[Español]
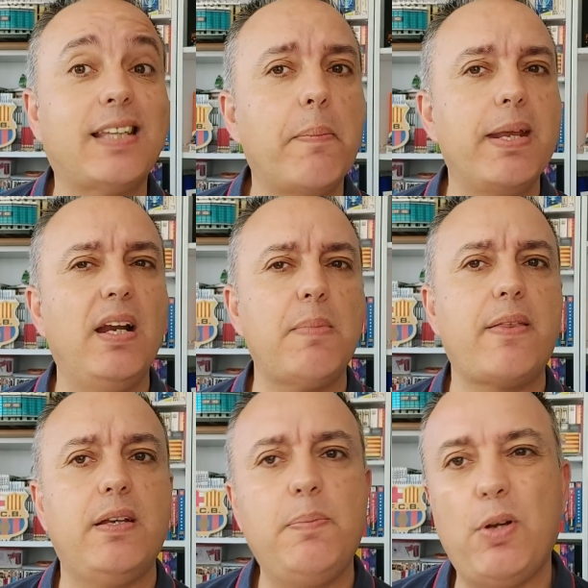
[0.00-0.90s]
También el
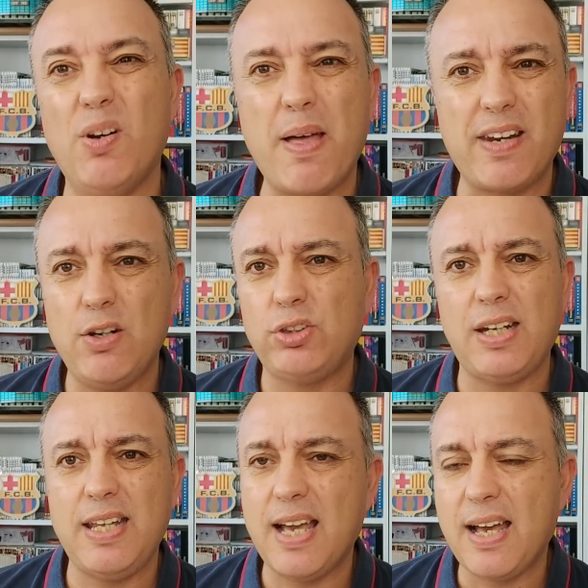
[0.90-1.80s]
Madrid, pero el Madrid no
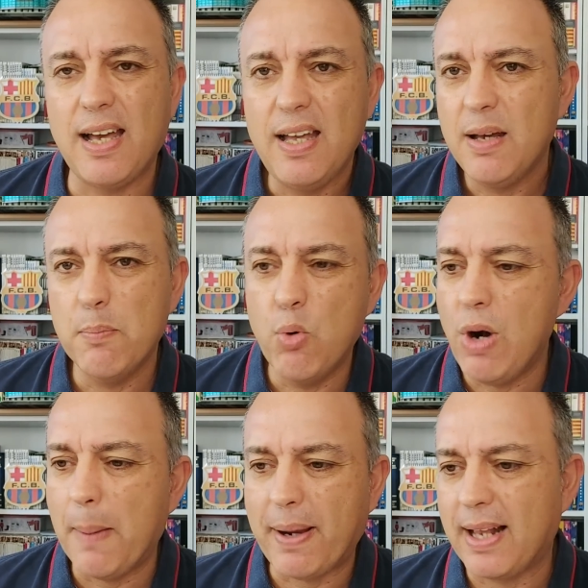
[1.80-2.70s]
tenía
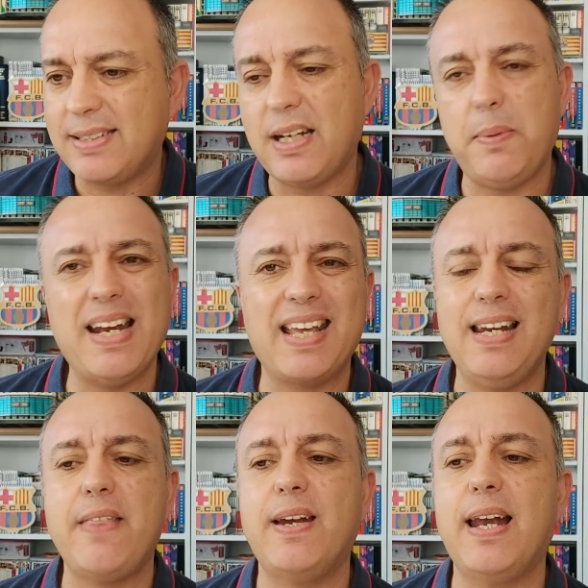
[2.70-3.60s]
bula para escribir a
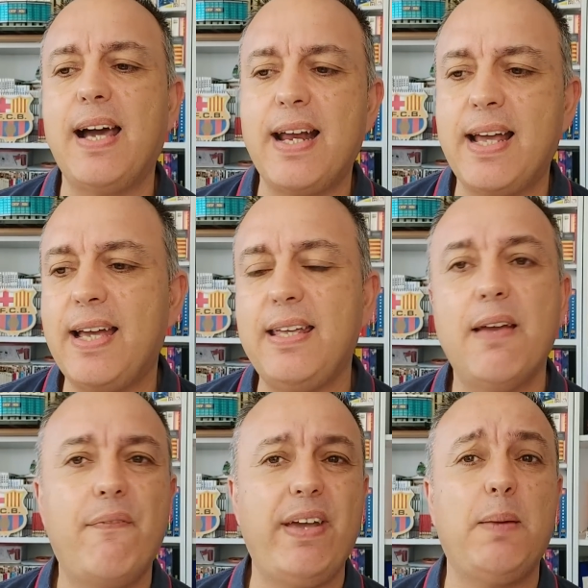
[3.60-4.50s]
quien le diera la gana
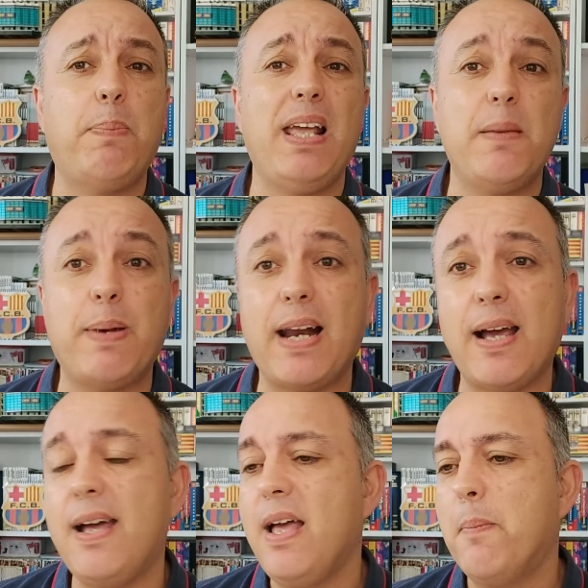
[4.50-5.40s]
y fair play para,